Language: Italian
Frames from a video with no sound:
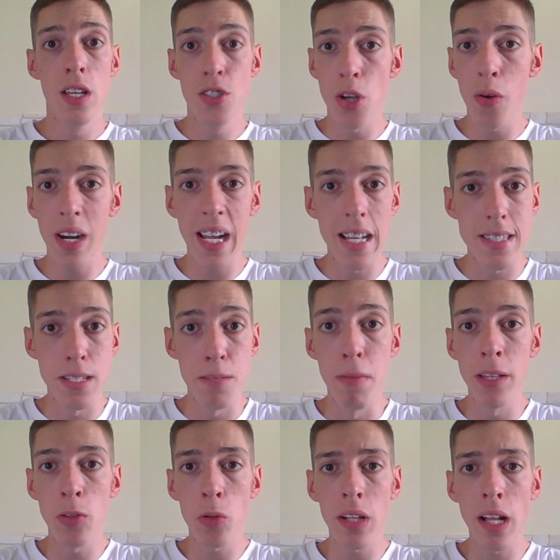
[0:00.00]
Ciao ragazzi,
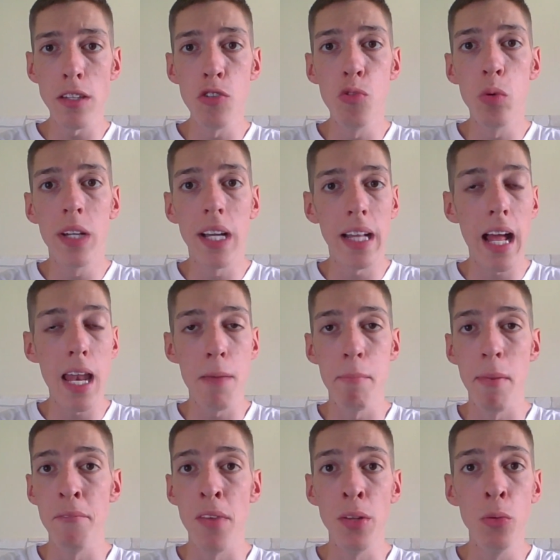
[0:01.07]
bentornati sul canale e
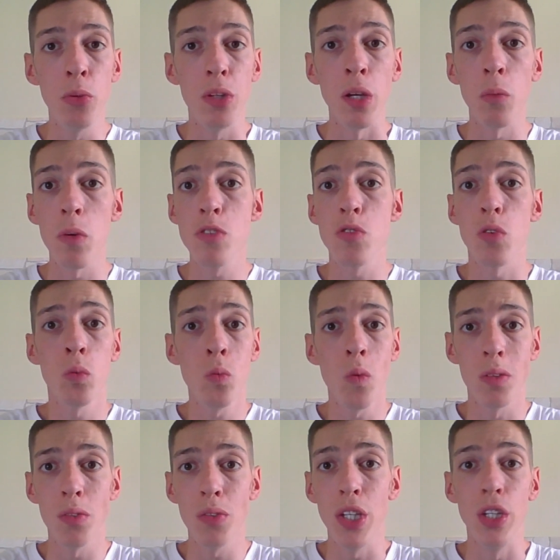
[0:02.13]
benvenuti in questo
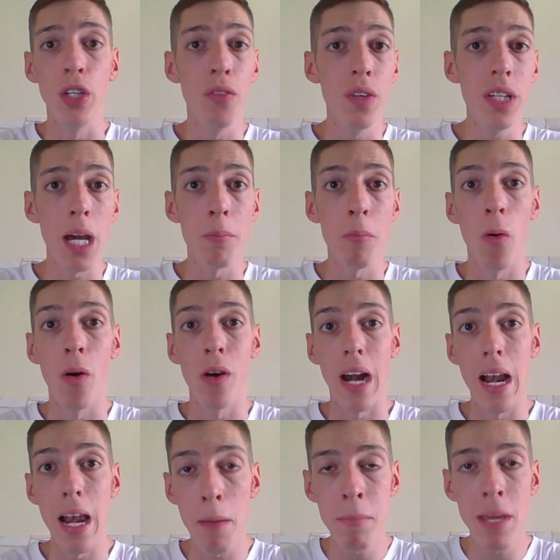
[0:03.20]
nuovo video. Vediamo
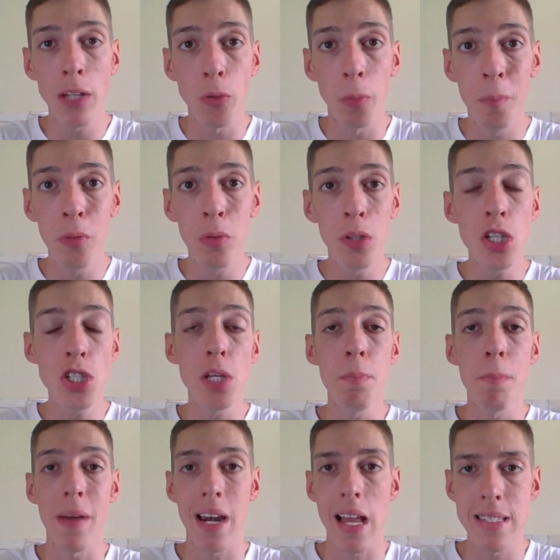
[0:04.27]
ora la mia top 11
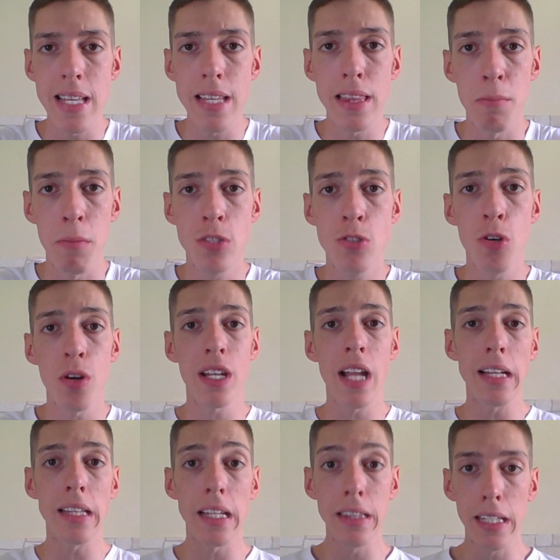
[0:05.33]
per la settima
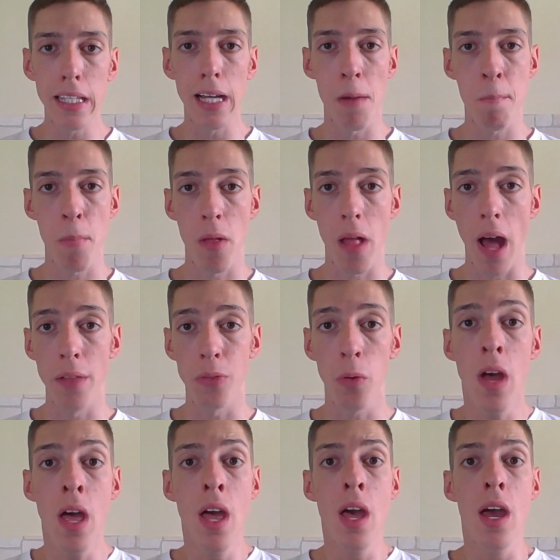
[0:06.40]
giornata di campionato.
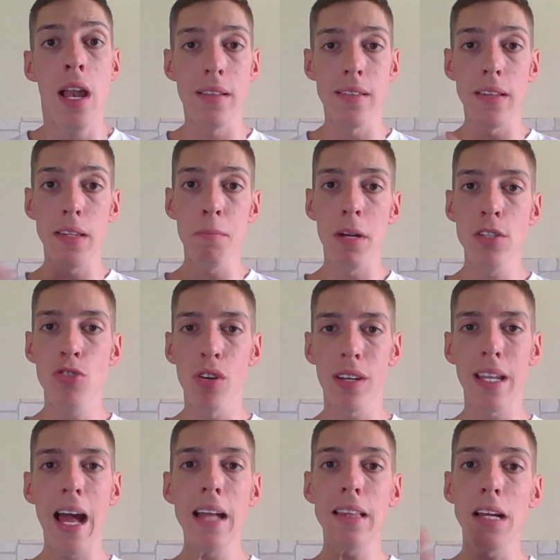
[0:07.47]
La settima
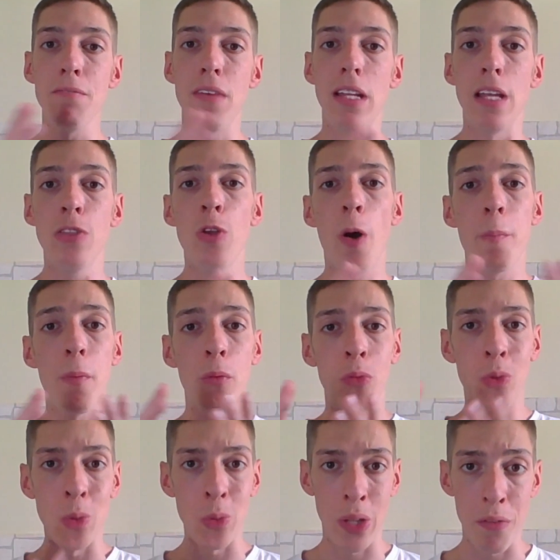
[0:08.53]
giornata avviene dopo un
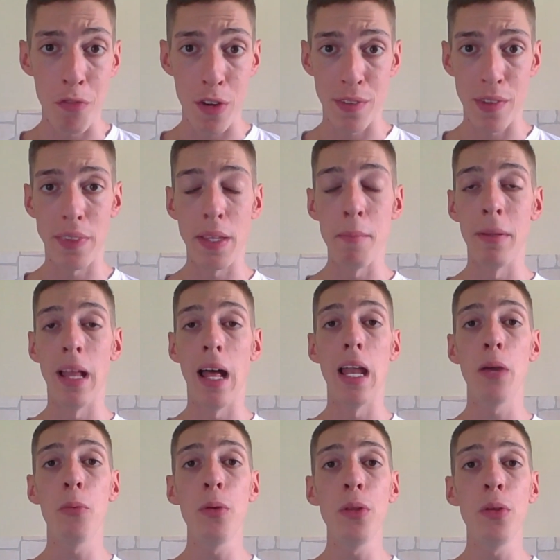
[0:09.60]
turno
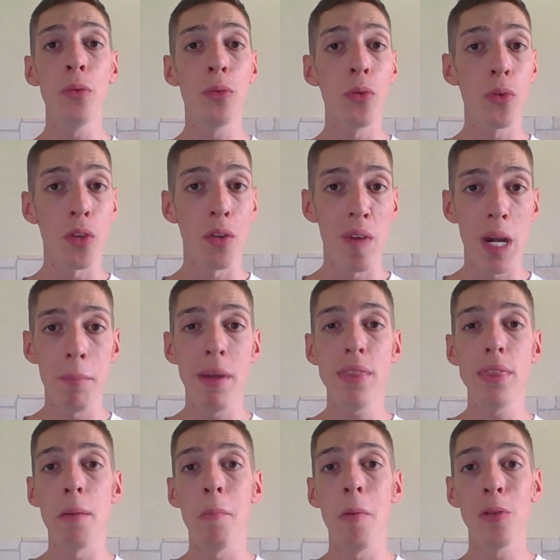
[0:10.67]
infrasettimanale, quindi un turno
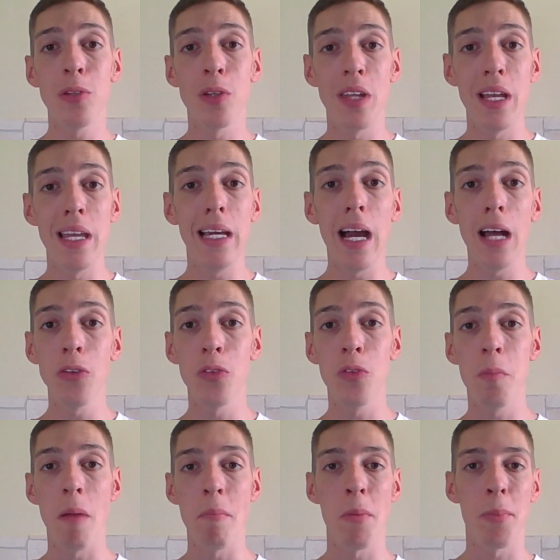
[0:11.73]
veramente molto delicato e
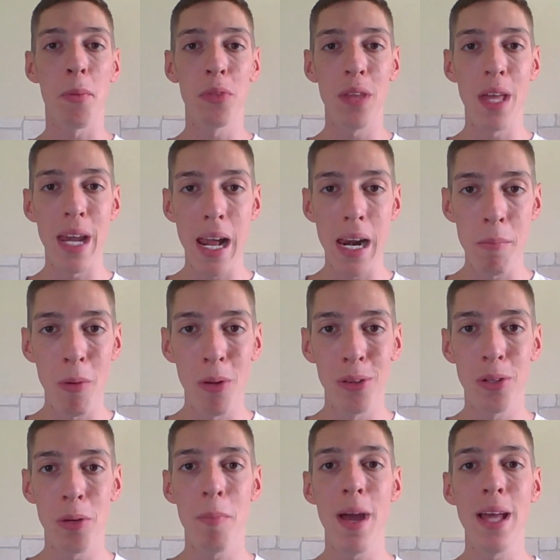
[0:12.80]
dobbiamo ponderare
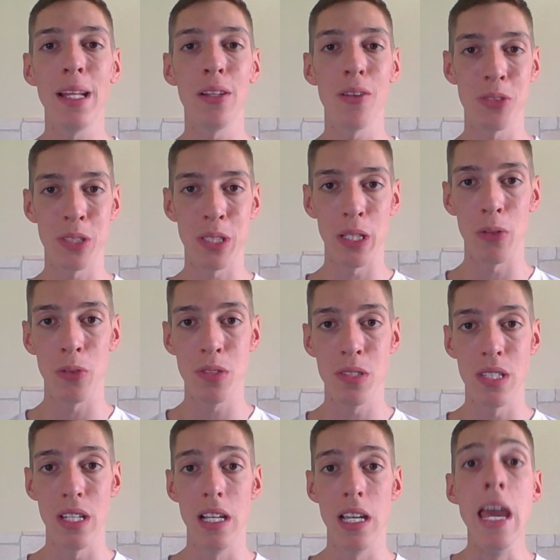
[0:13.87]
molto bene i nostri
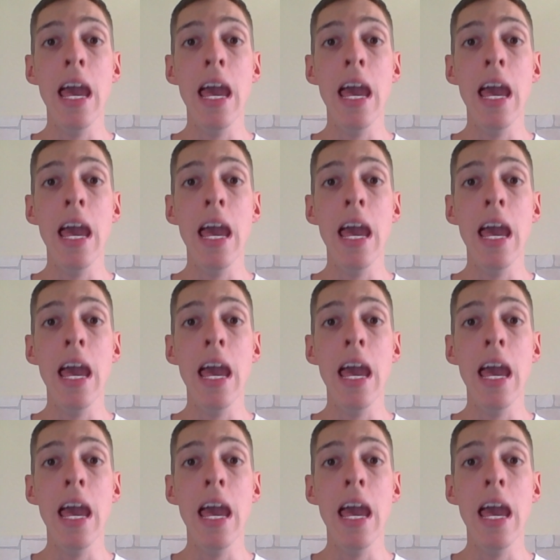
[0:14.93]
consigli.